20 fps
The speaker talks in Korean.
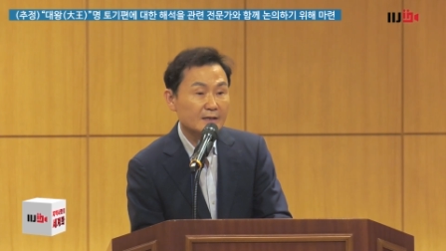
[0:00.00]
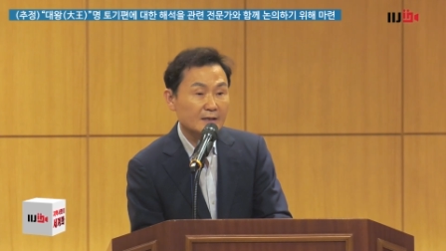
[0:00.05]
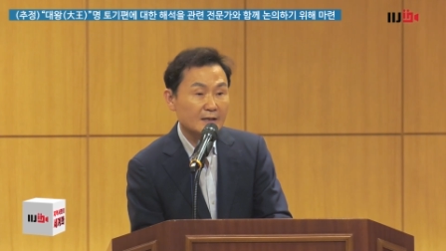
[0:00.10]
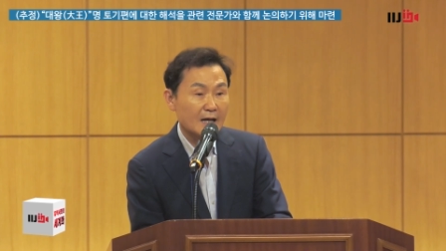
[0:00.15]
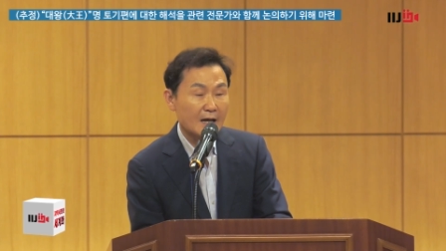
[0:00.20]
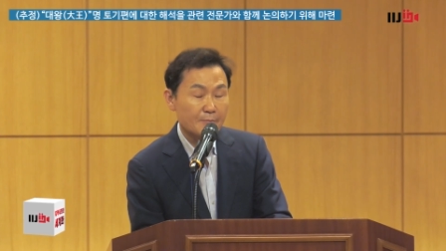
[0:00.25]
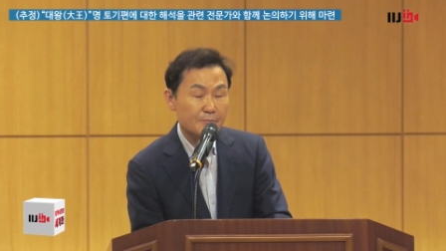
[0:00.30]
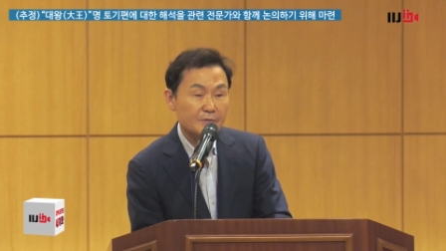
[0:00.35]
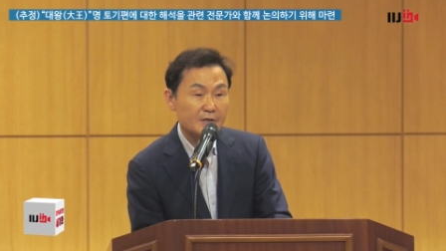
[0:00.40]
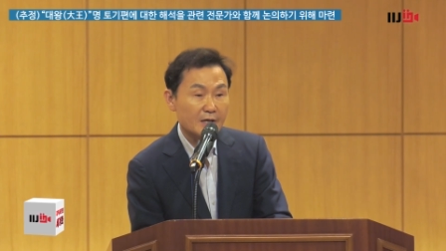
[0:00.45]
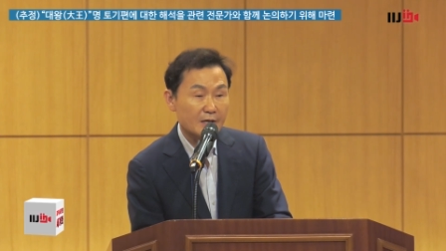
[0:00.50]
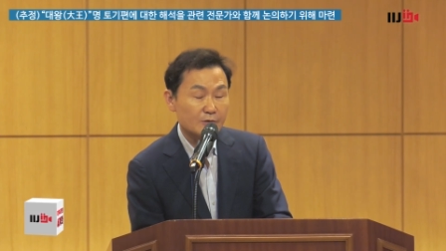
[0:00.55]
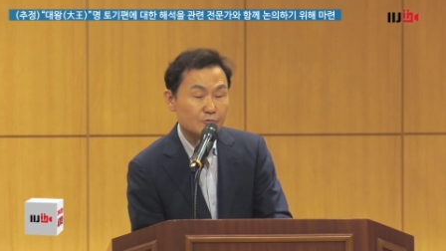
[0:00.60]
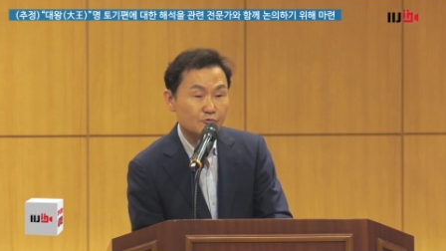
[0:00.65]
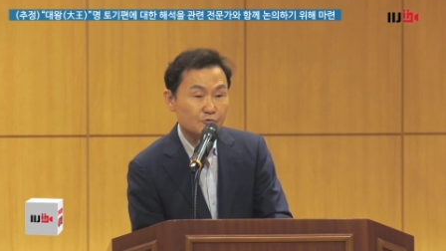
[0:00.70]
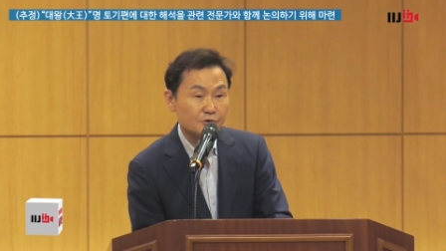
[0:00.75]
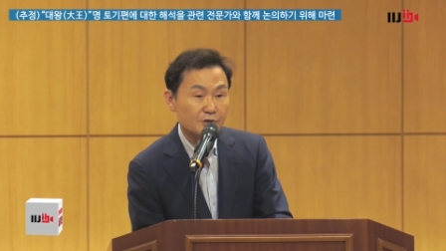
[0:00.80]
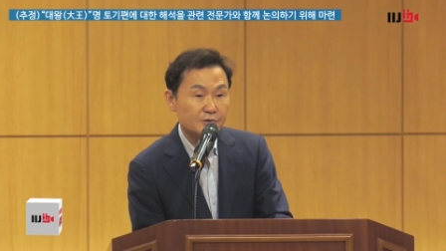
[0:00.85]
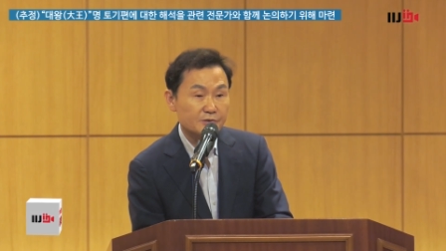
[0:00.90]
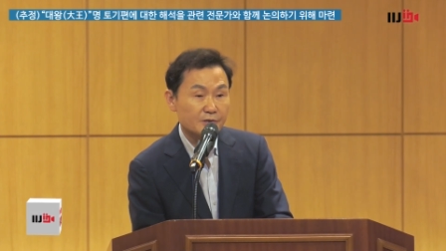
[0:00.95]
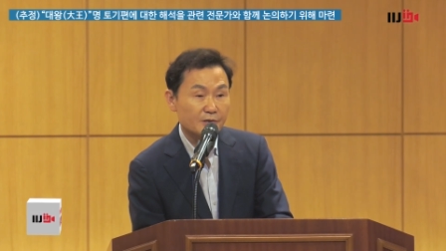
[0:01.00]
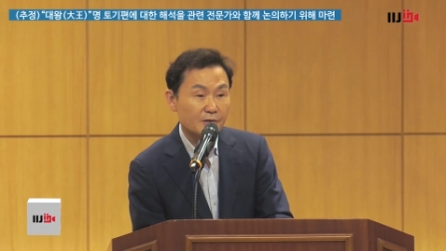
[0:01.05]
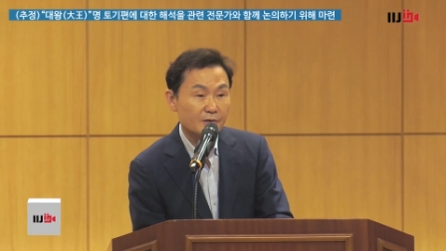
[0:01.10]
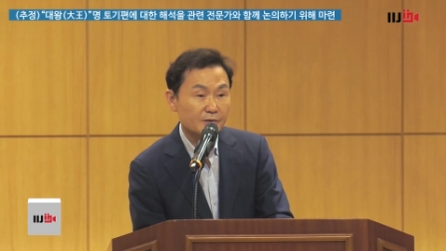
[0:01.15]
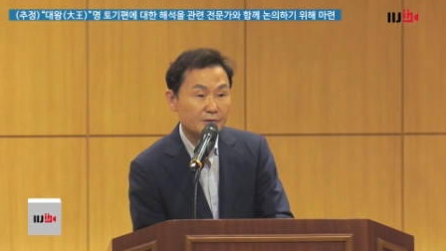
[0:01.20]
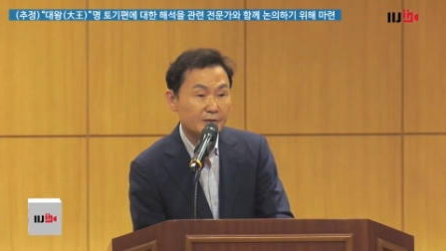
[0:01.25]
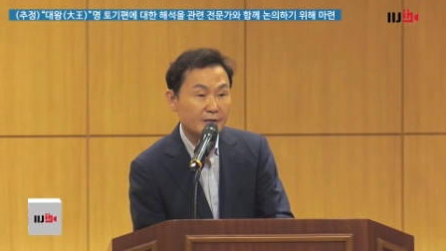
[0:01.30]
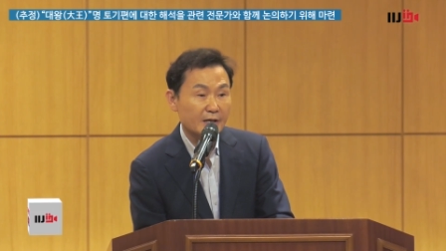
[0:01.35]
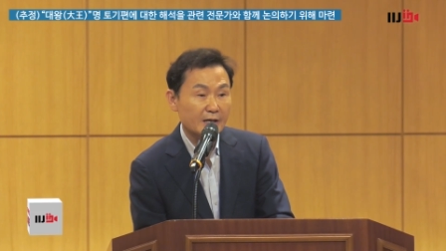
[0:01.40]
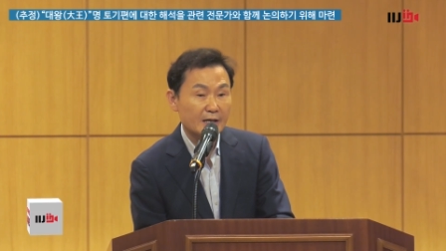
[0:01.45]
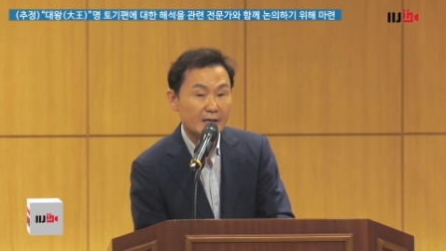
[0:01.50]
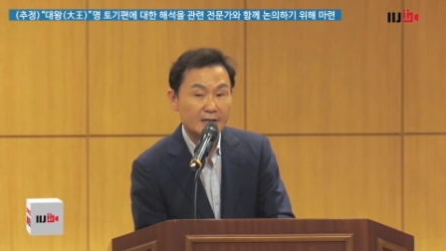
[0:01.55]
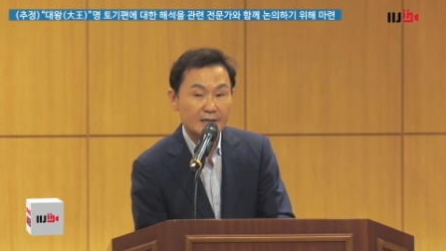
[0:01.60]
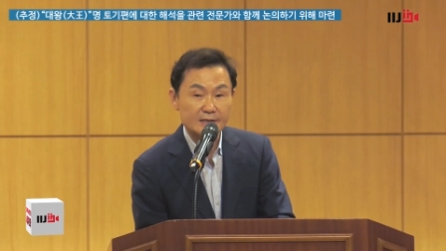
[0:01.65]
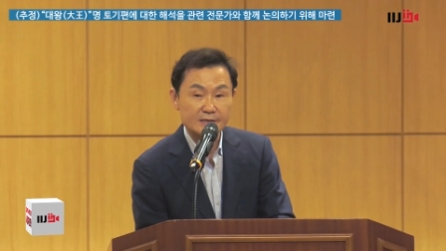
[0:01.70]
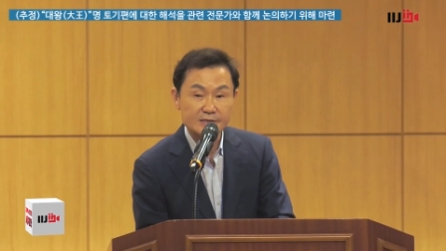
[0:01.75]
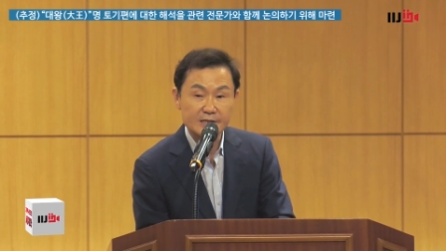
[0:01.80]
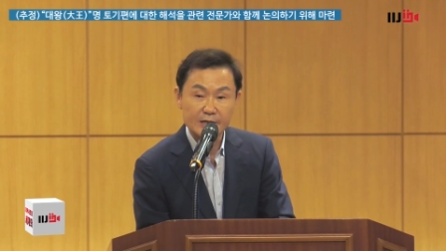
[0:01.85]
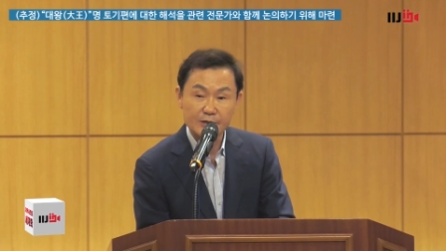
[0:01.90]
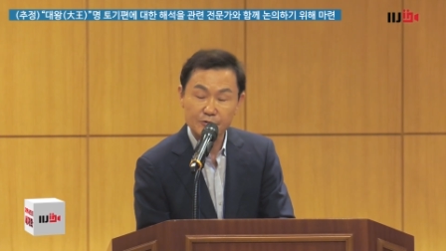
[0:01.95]
함께 해주셔서
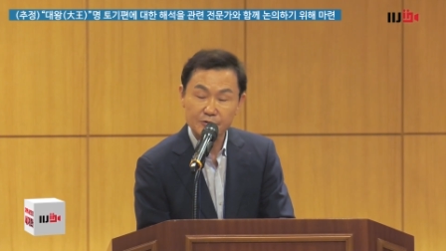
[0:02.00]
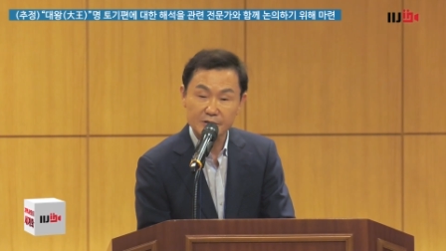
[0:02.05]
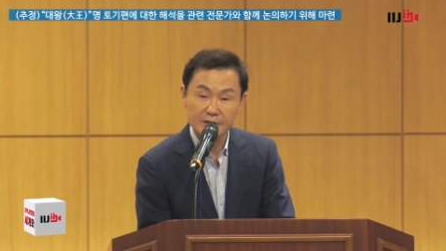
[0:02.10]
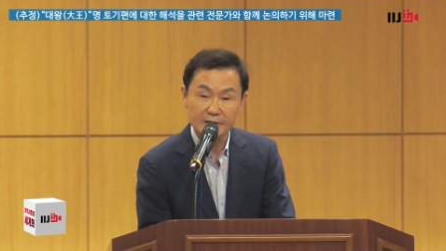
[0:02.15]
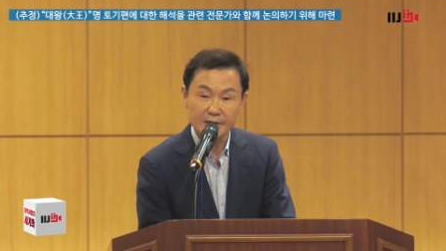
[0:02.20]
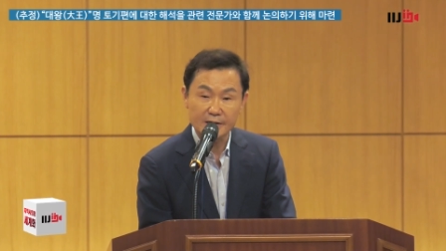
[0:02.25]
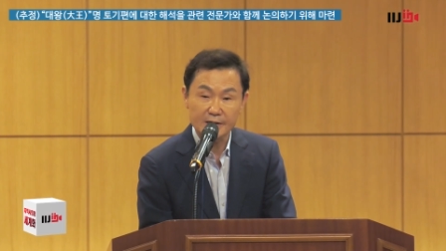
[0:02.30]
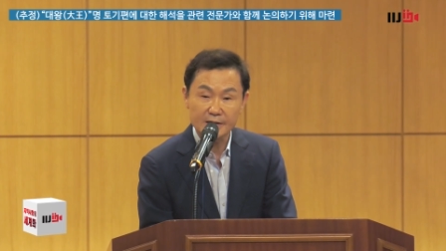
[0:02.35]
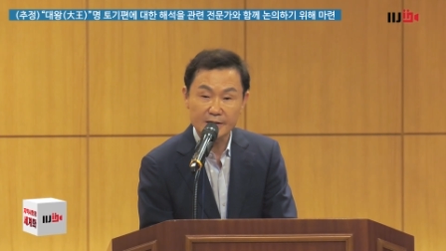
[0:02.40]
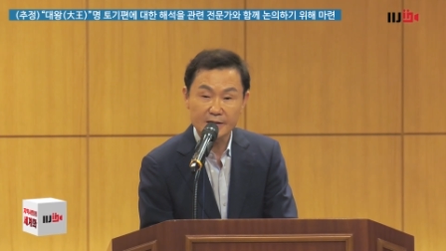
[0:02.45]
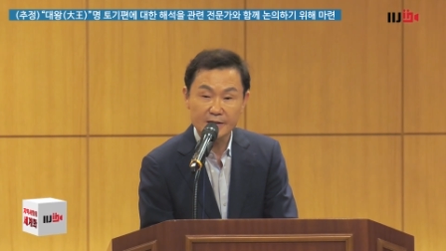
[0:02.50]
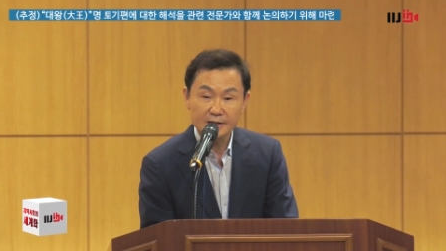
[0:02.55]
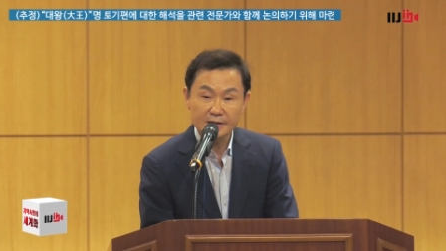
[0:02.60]
대가가 새롭게